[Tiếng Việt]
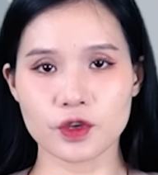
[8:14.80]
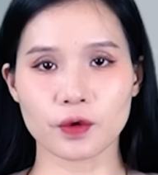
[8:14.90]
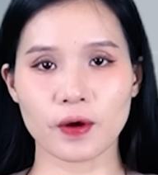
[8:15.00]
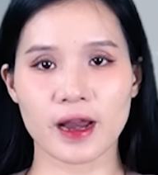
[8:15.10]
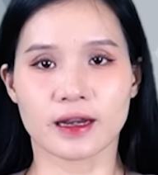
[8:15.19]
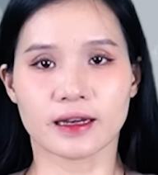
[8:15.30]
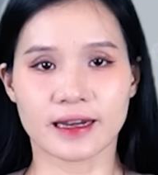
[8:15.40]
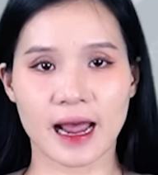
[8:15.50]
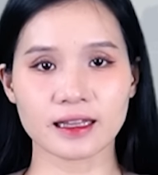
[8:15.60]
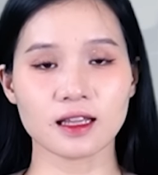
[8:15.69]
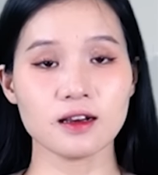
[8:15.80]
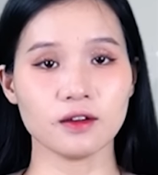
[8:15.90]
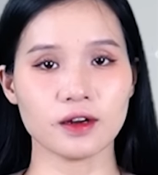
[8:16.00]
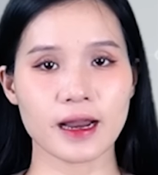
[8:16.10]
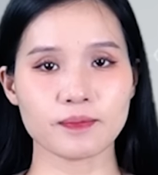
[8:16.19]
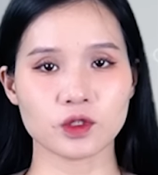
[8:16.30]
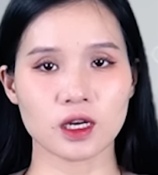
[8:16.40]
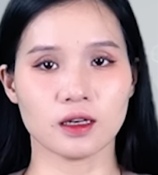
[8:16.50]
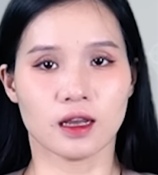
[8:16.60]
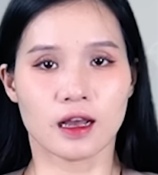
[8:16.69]
Ukraine nã tên lửa
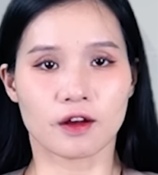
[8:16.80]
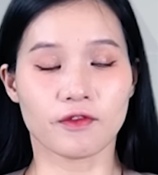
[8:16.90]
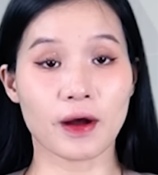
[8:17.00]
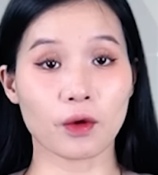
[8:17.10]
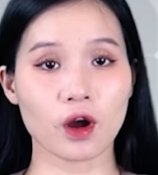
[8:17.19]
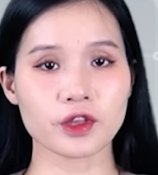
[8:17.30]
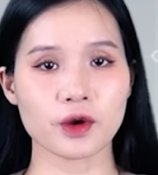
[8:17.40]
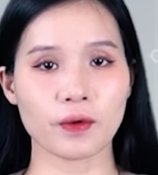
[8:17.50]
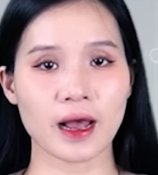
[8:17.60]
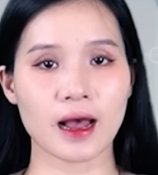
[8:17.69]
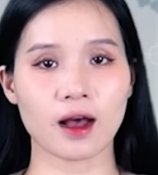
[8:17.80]
Neptune vào kho dầu Nga